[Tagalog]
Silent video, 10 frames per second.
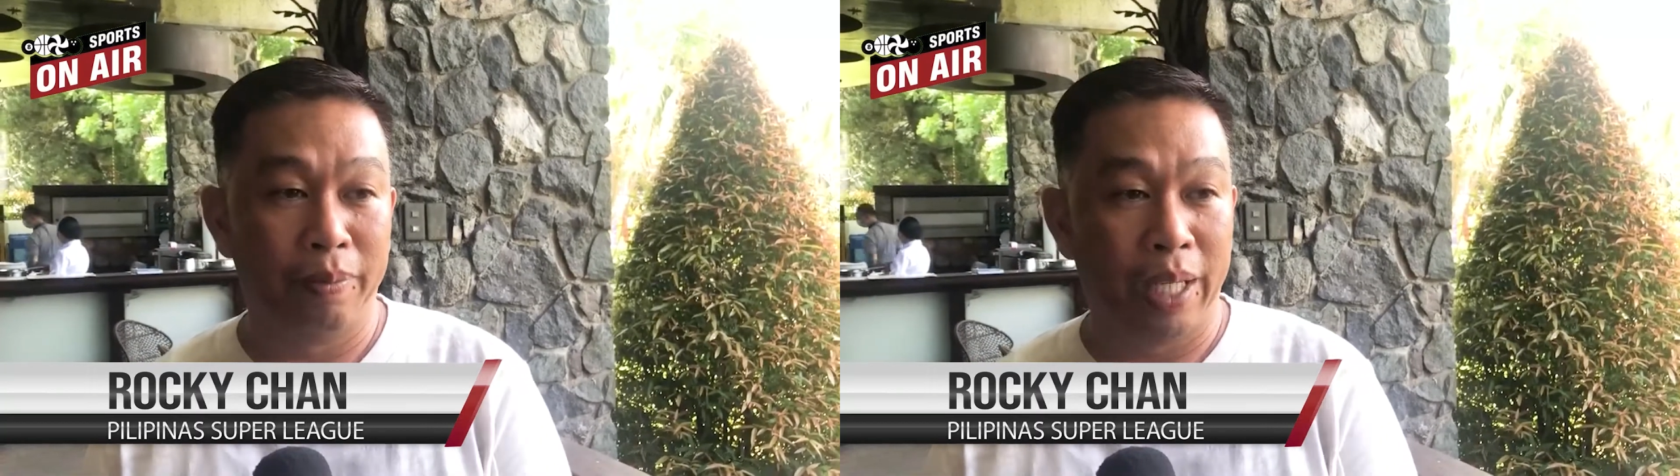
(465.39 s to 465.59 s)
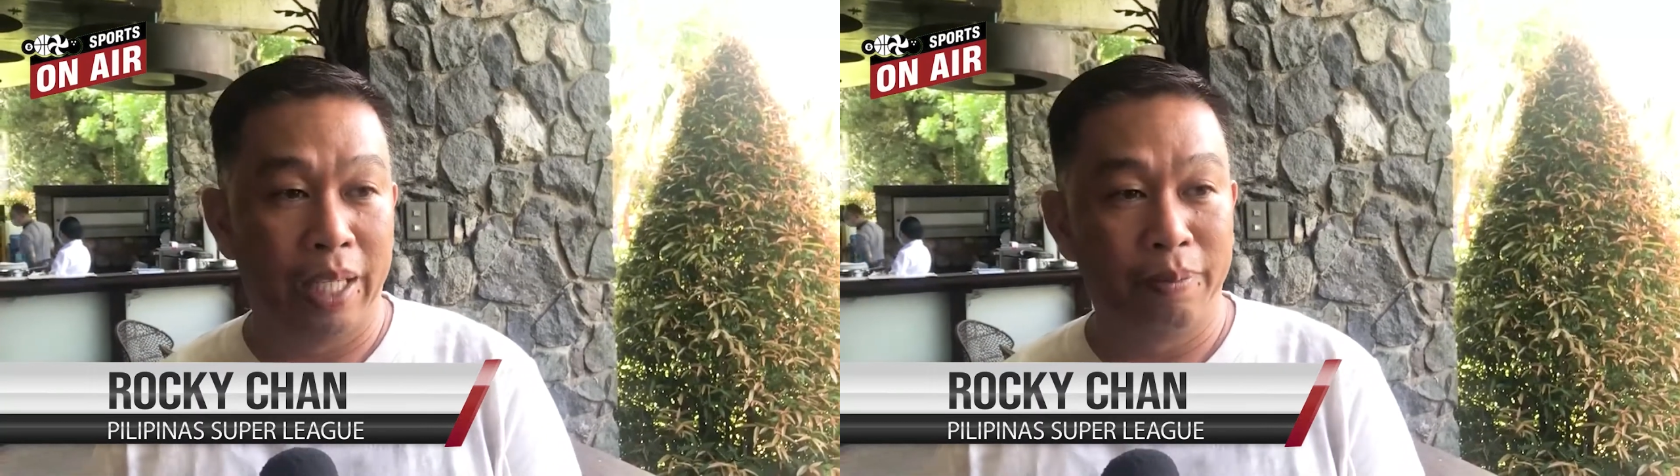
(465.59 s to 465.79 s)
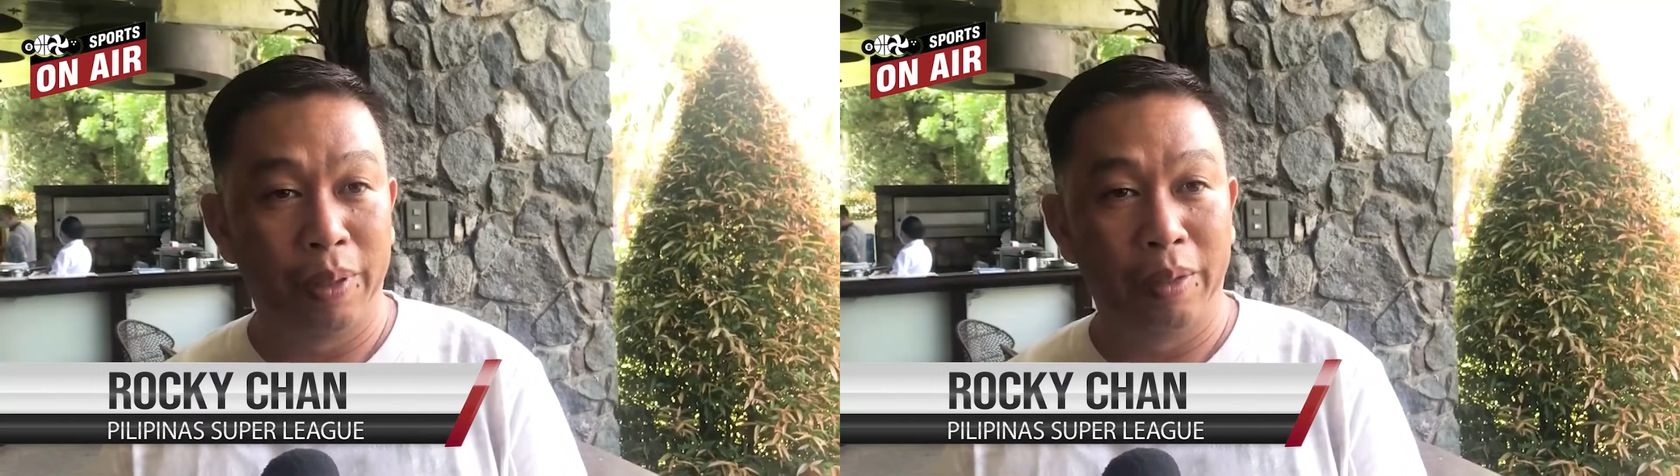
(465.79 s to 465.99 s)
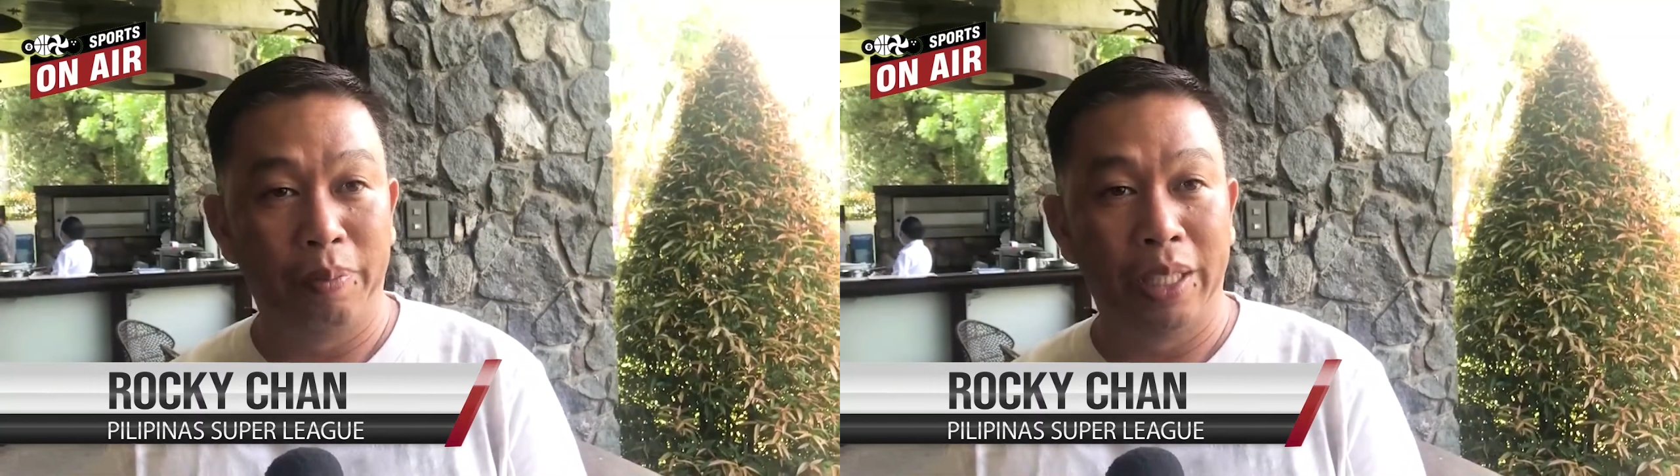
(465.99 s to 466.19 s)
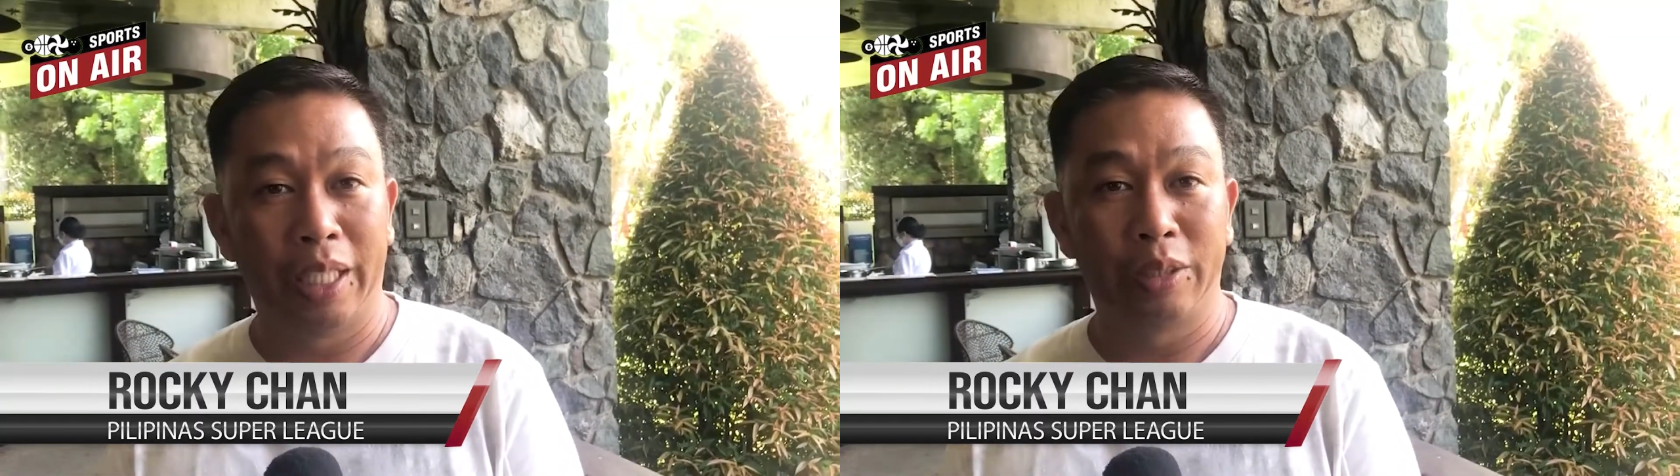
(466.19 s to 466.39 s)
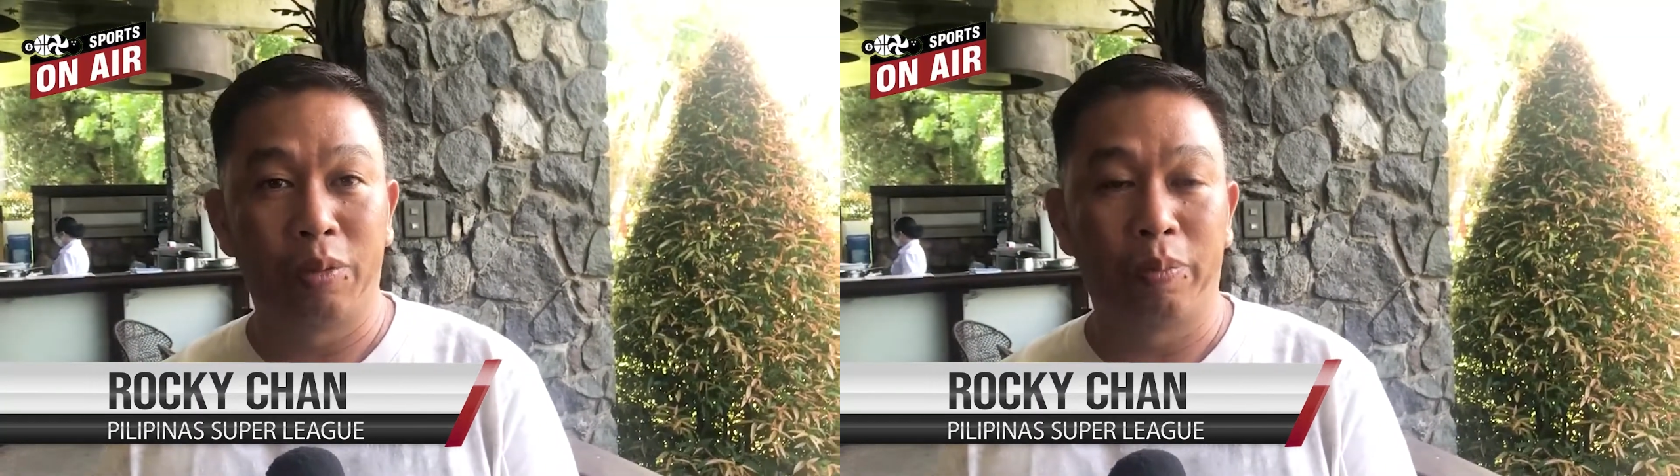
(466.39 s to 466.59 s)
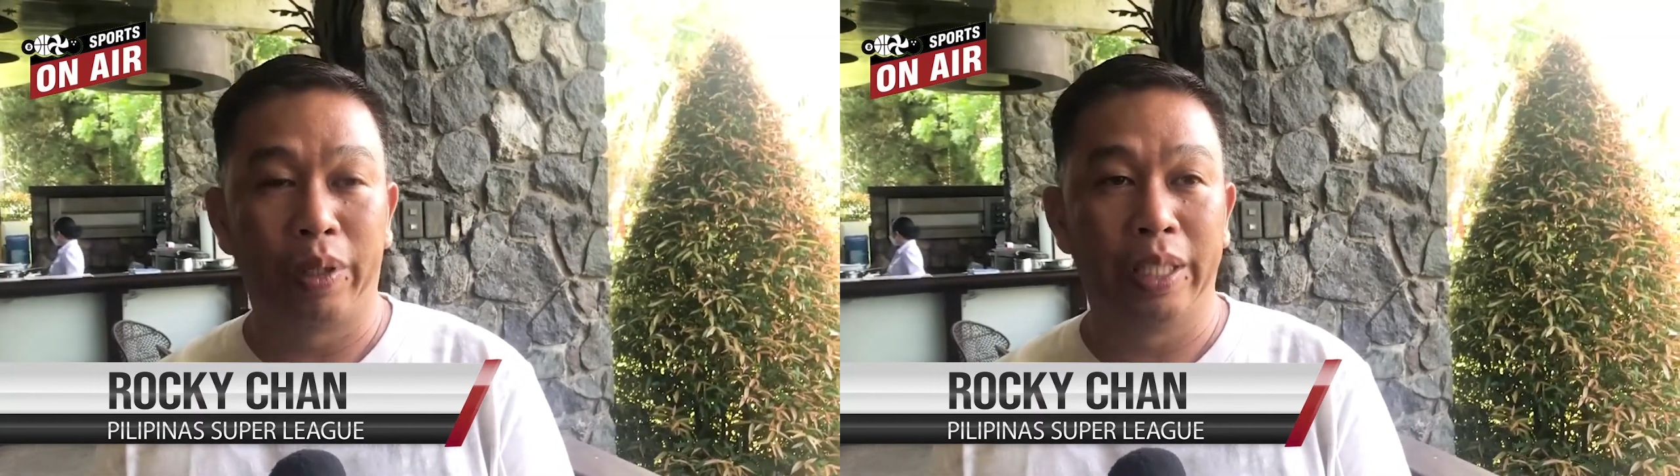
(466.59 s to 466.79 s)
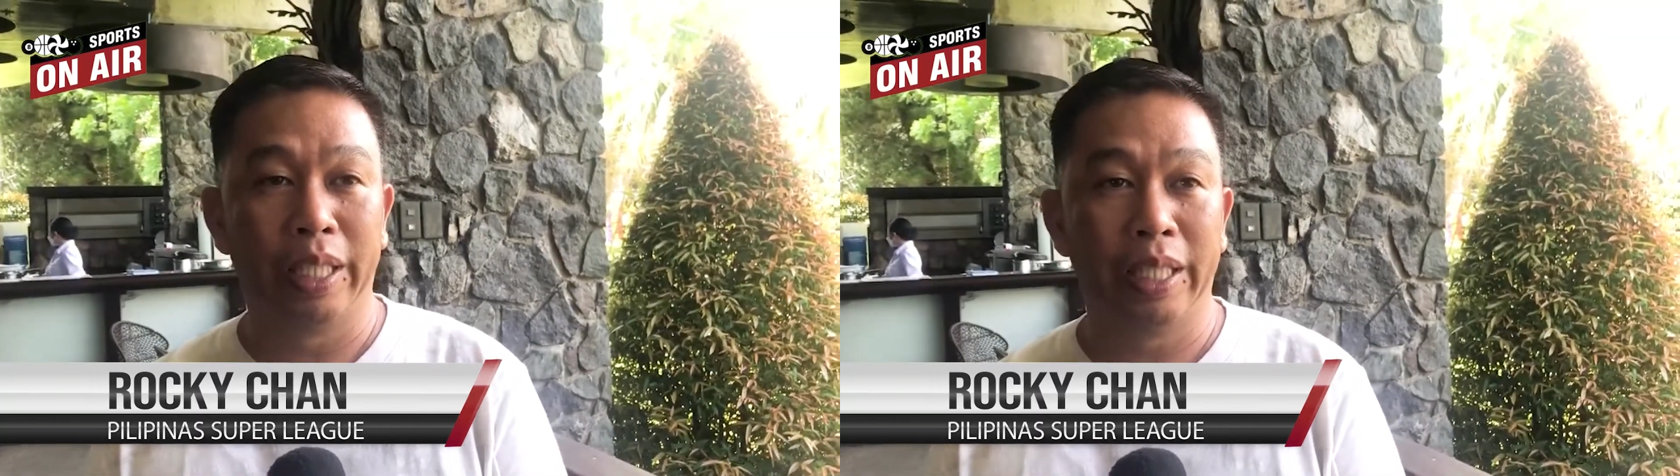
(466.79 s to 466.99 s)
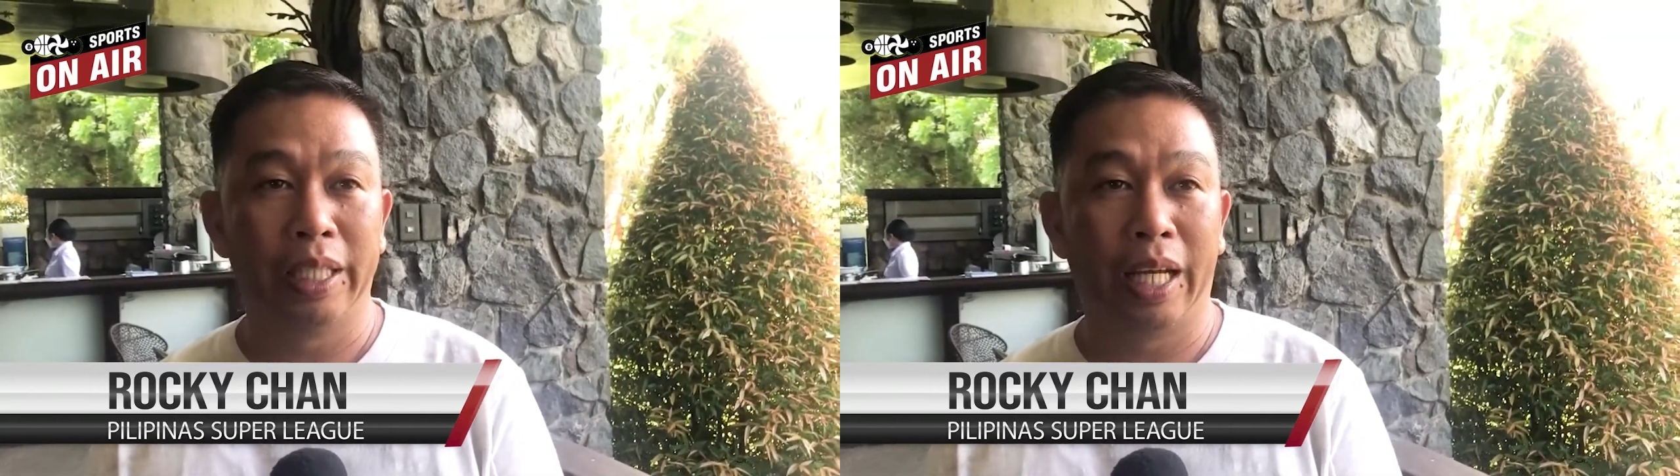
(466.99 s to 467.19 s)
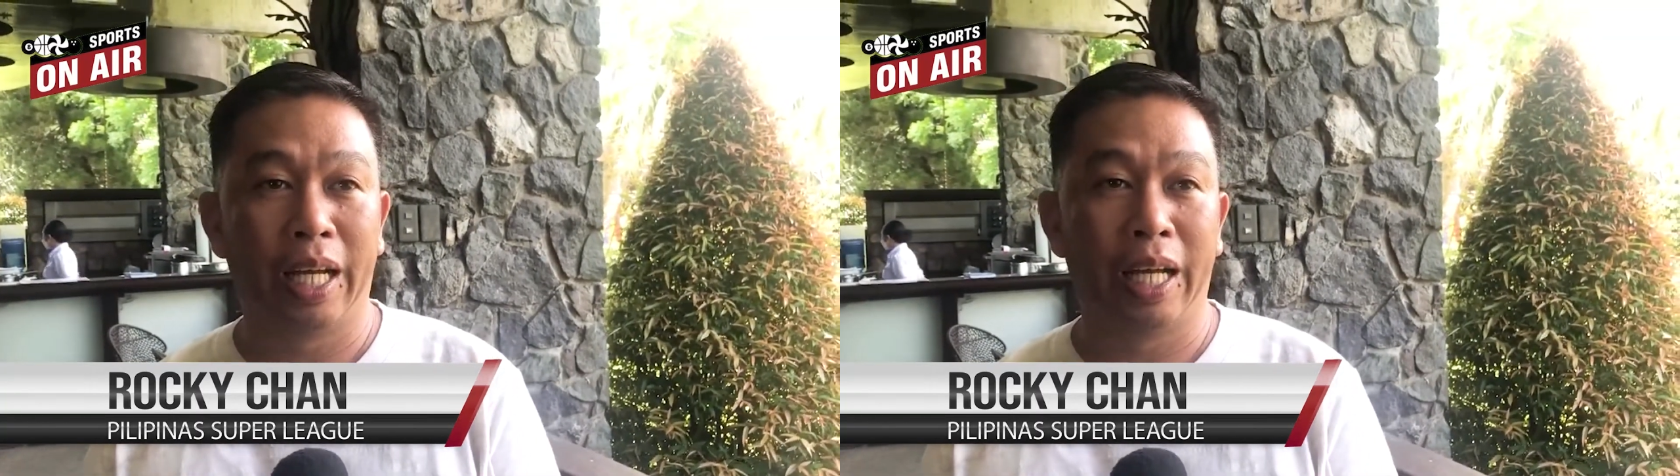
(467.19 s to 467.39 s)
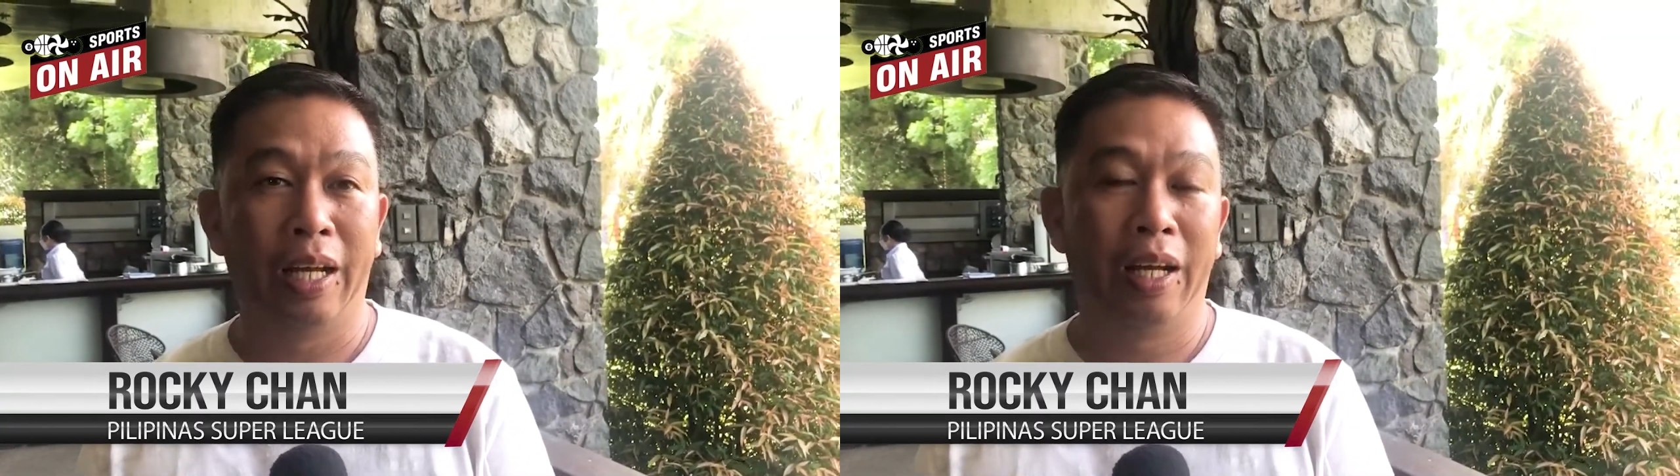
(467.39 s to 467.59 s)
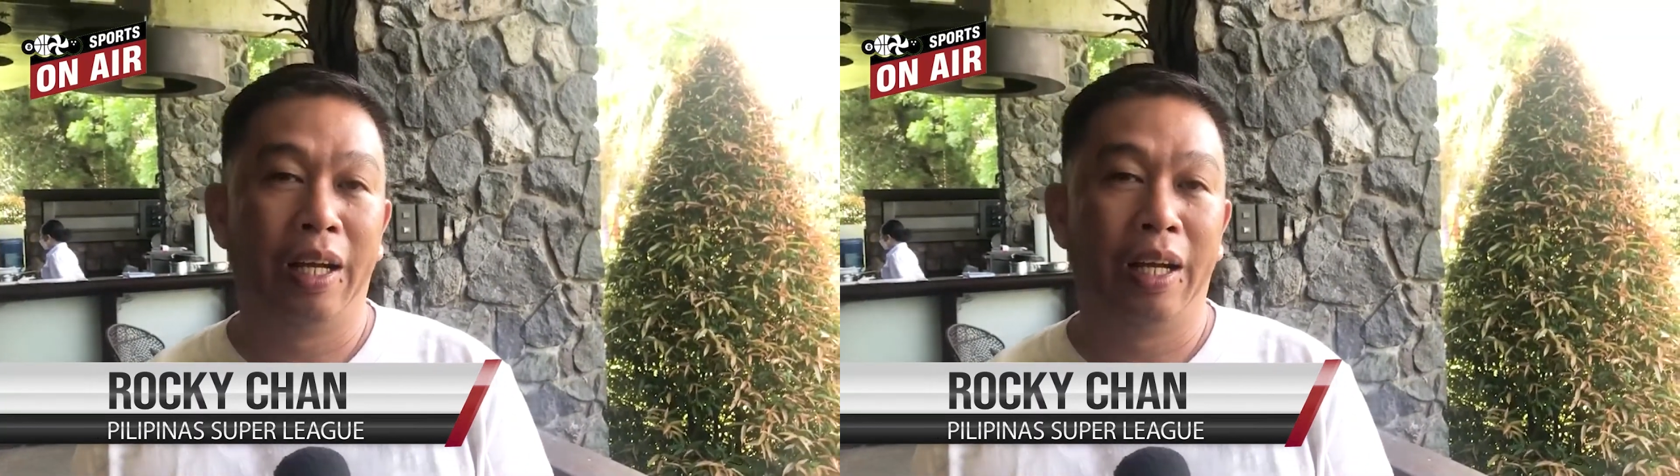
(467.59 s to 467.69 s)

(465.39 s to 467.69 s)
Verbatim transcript: behind Pilipinas Super League na